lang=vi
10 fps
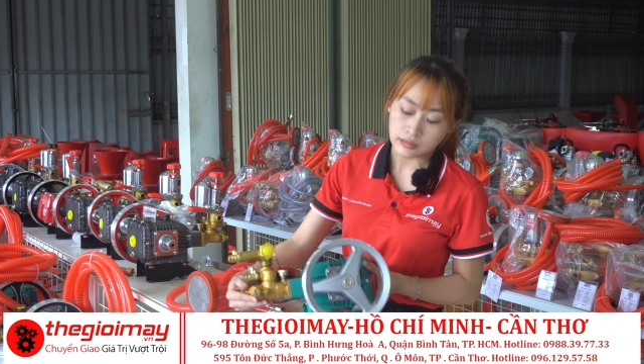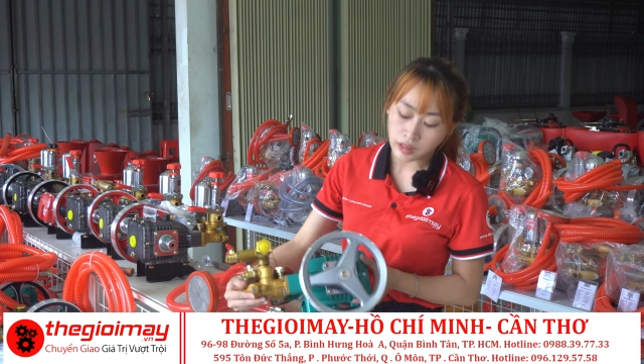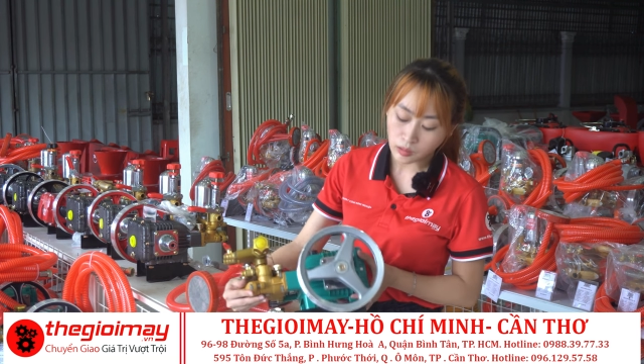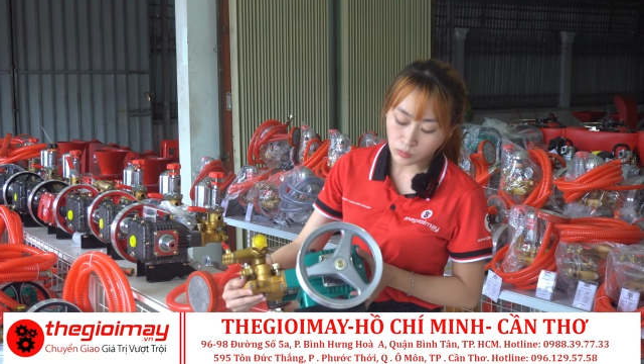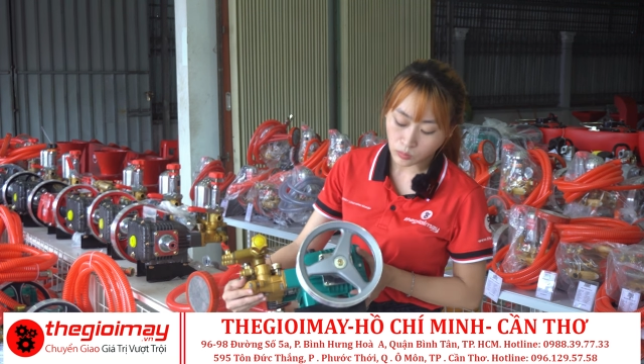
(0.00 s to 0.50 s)

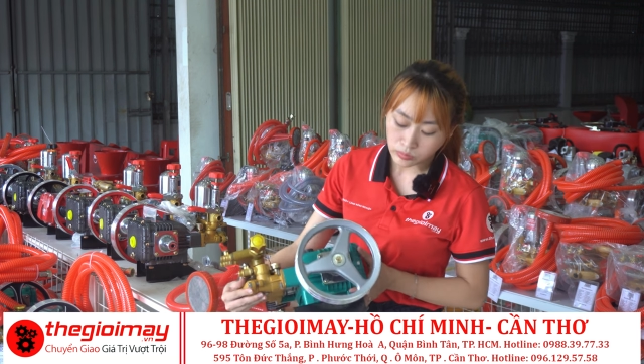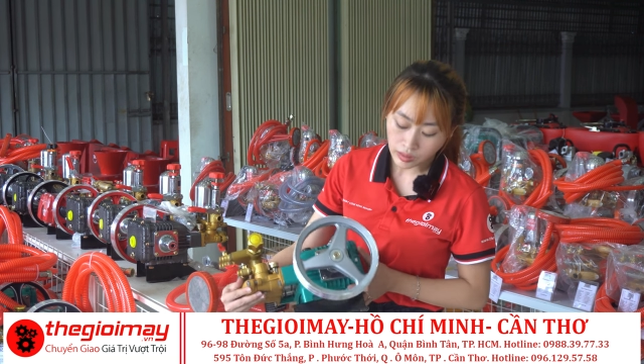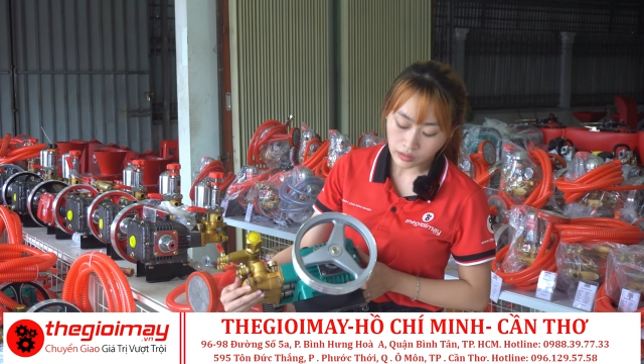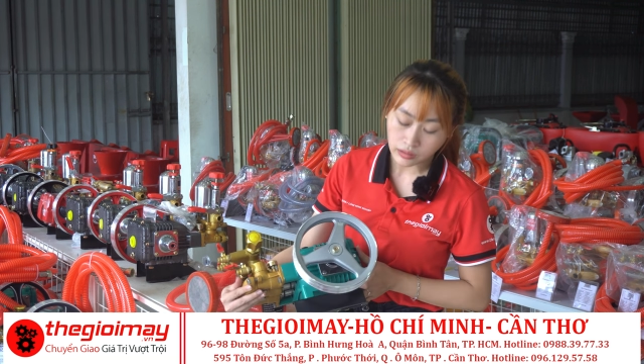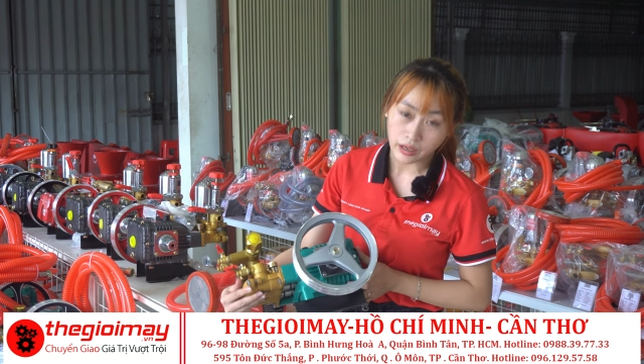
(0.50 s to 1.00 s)
trên một
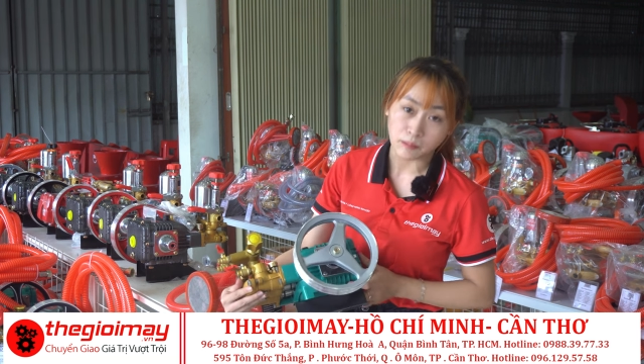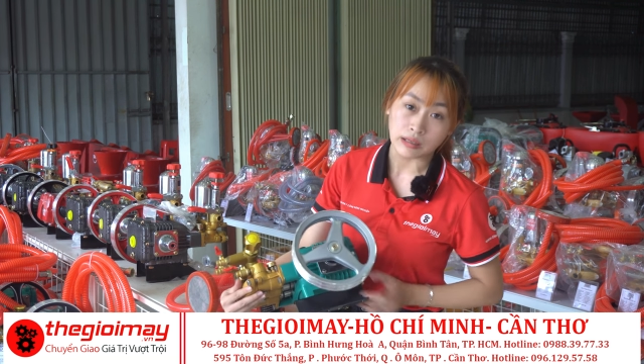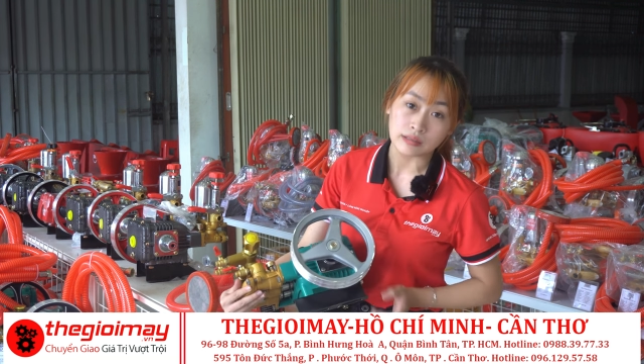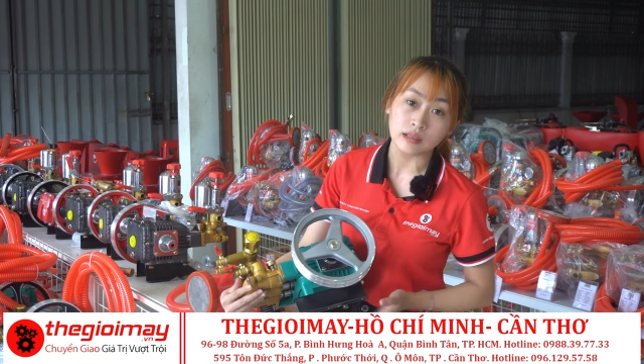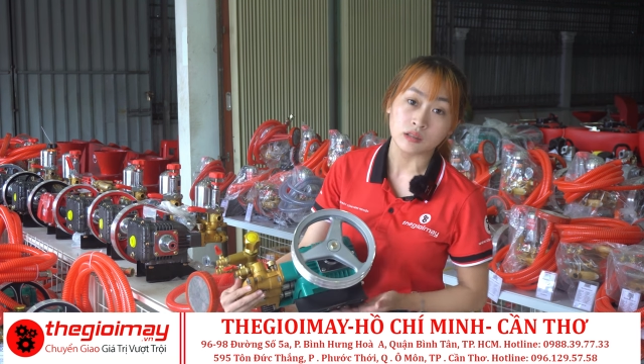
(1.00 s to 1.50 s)
chân kê
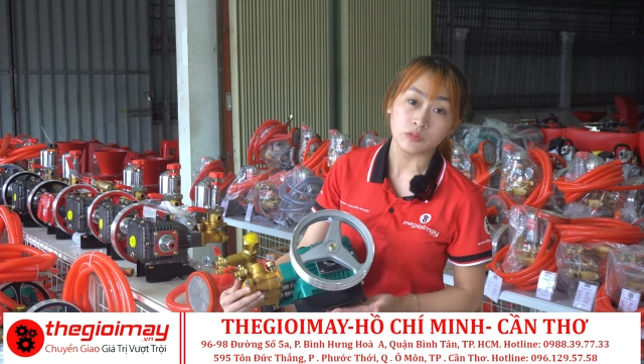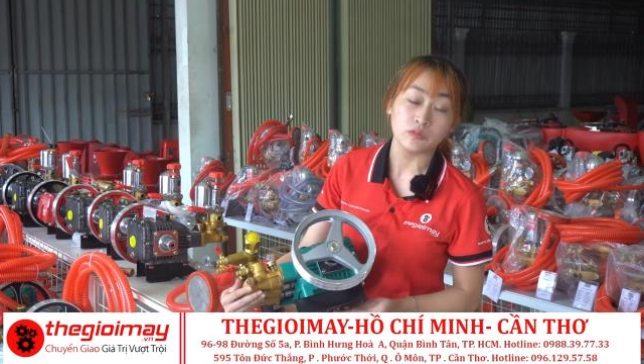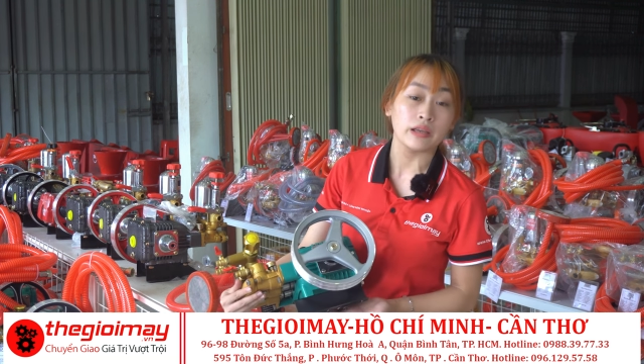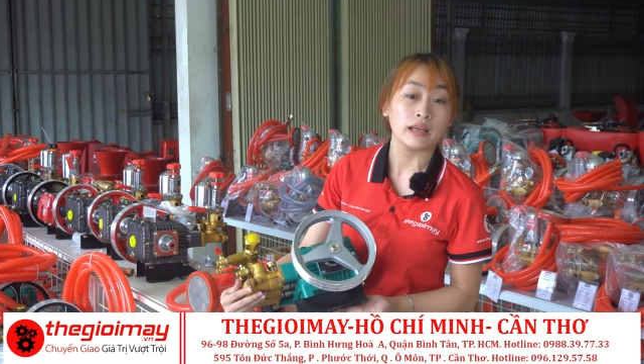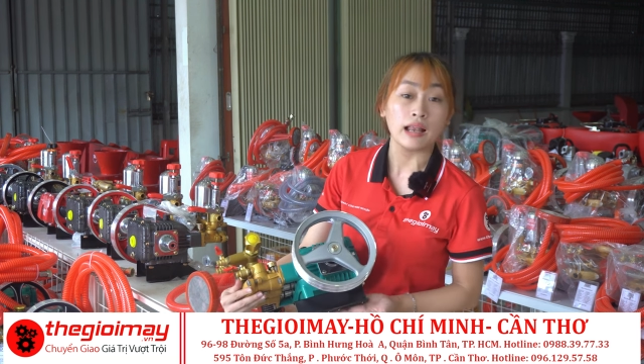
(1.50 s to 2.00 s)
bằng sắt chữ
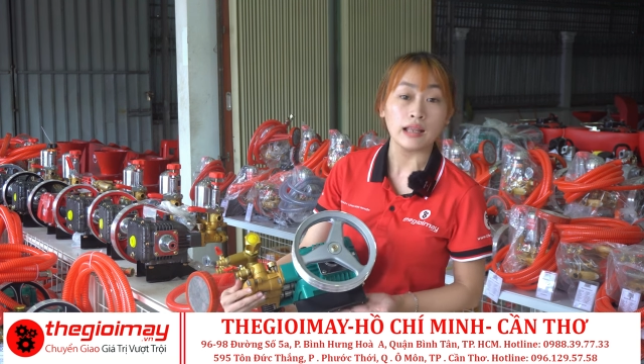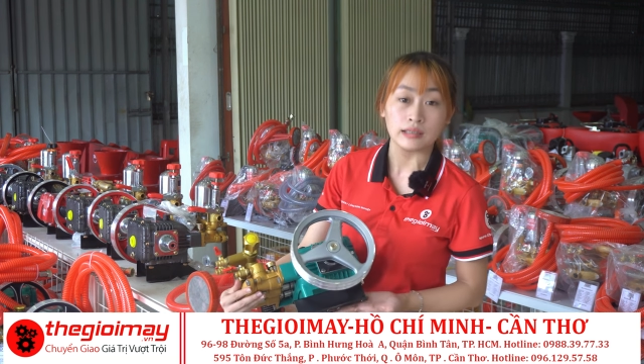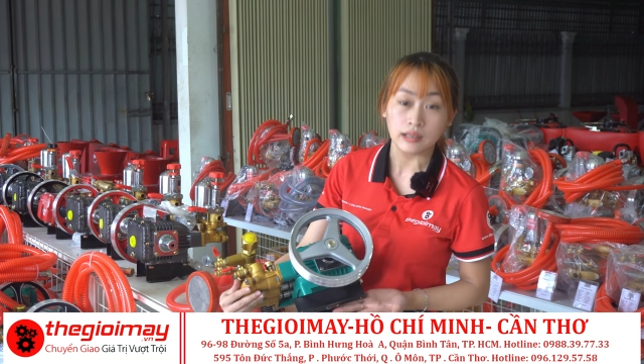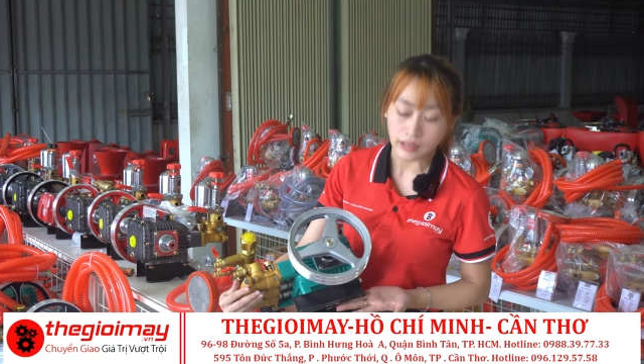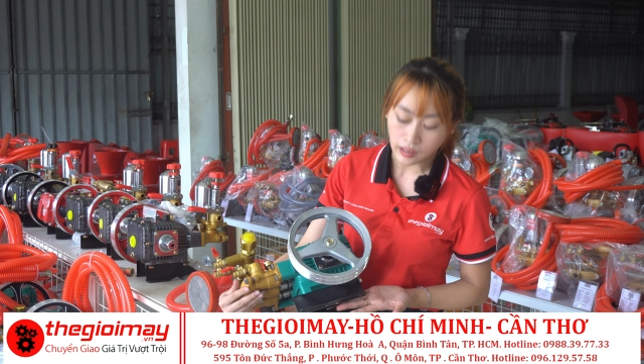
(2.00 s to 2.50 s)
V khá
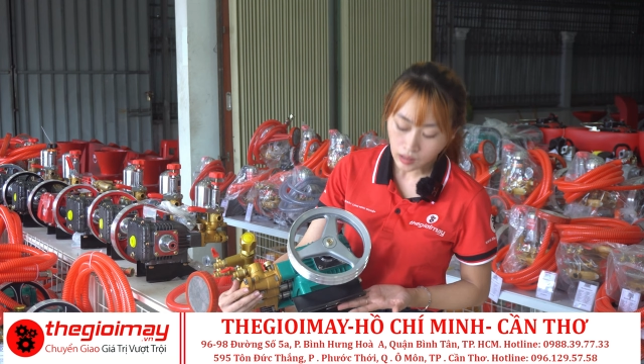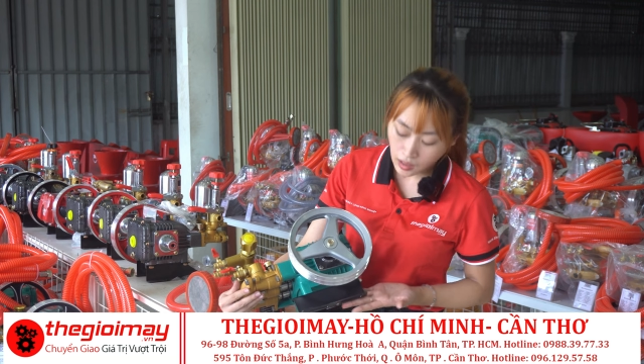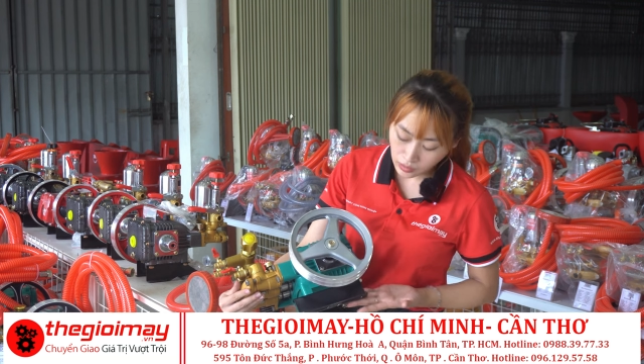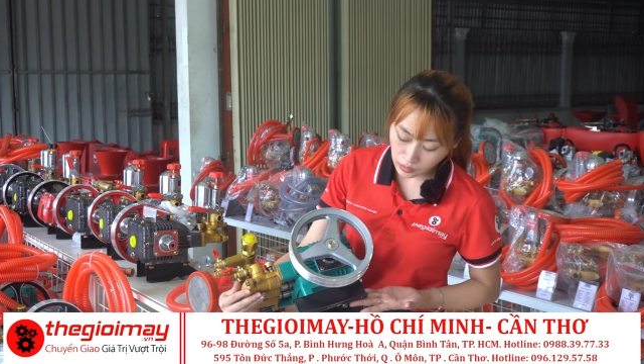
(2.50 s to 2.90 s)
là chắc chắn.